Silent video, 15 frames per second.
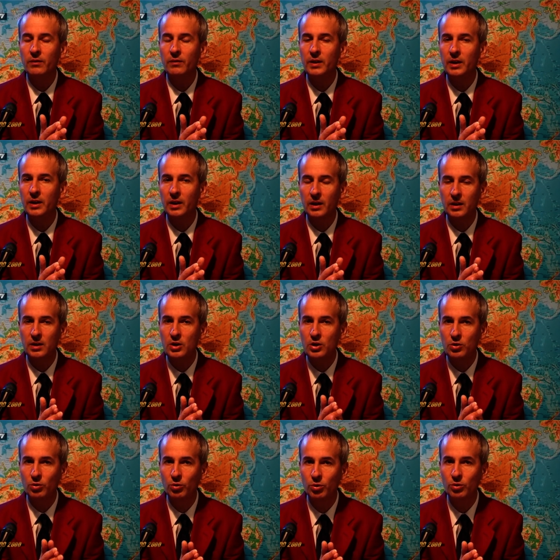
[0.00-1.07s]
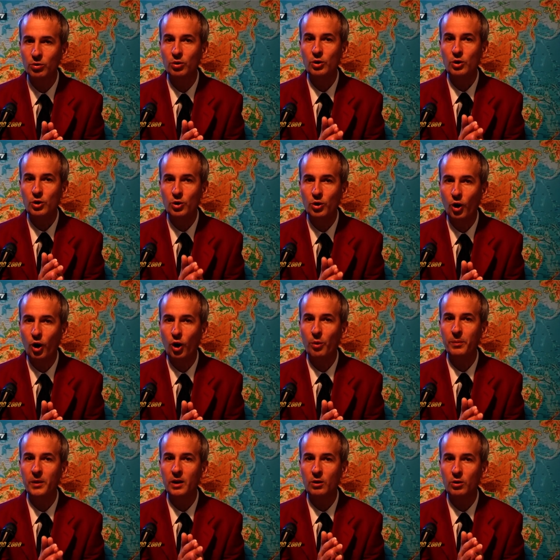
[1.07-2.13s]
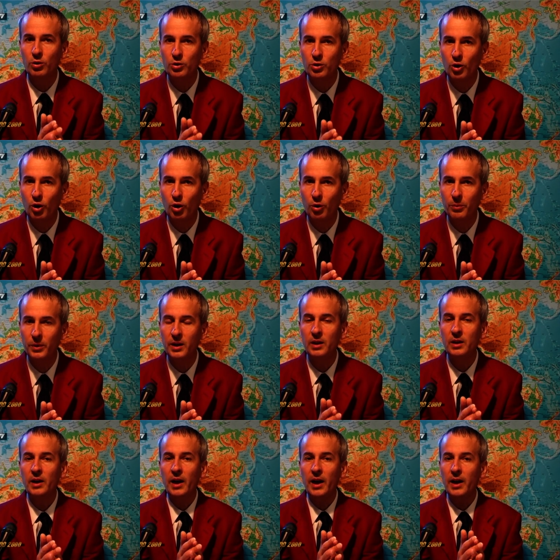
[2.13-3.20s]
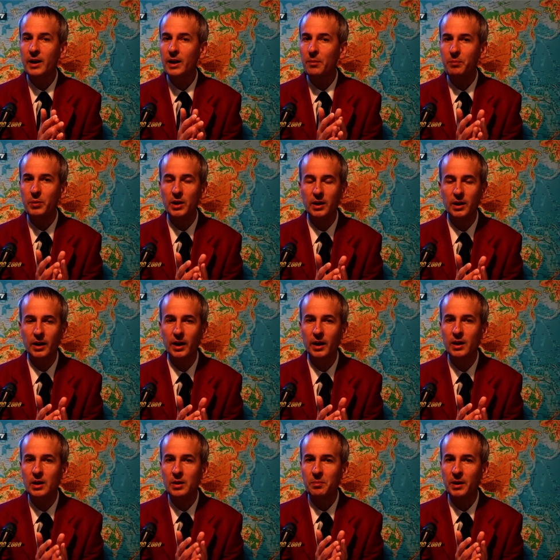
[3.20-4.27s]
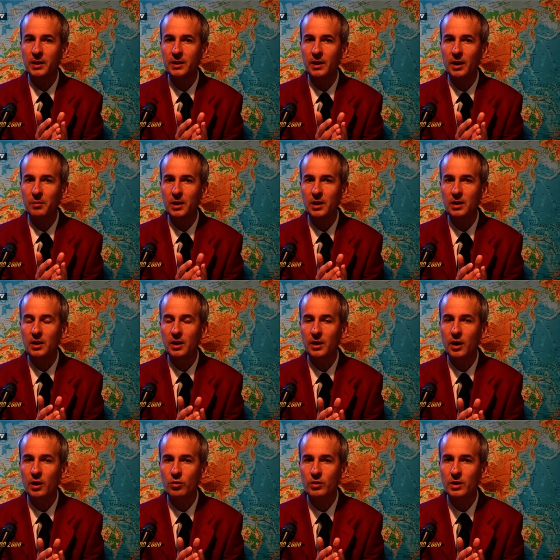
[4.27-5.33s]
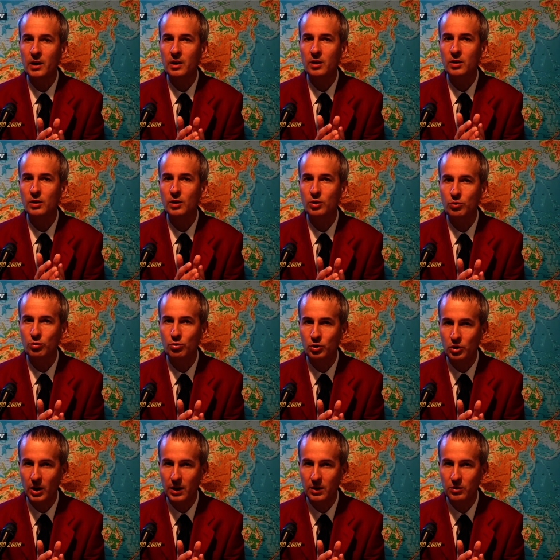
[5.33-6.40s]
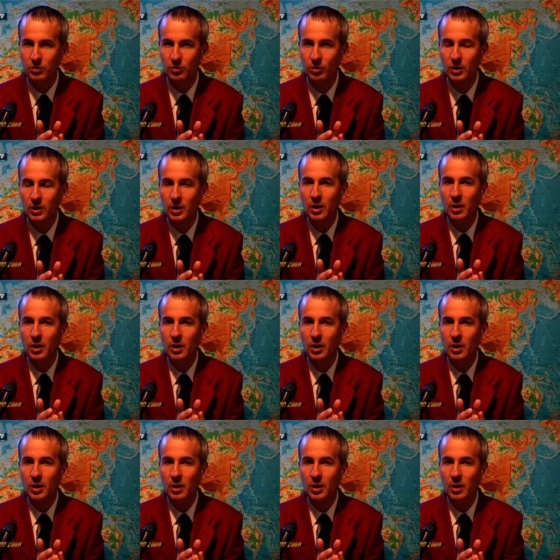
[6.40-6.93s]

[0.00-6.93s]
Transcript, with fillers: vedere chi sono, nome, cognome e capire praticamente che cos'è eh, successo?